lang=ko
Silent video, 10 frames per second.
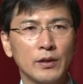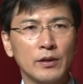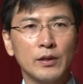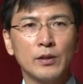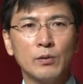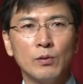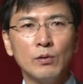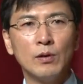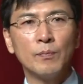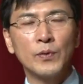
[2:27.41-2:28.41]

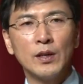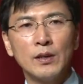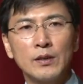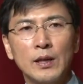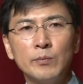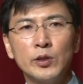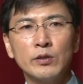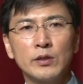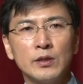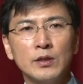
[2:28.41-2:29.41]
그리고
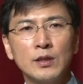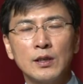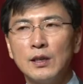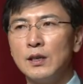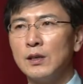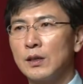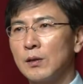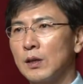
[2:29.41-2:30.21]
삼성 등 어,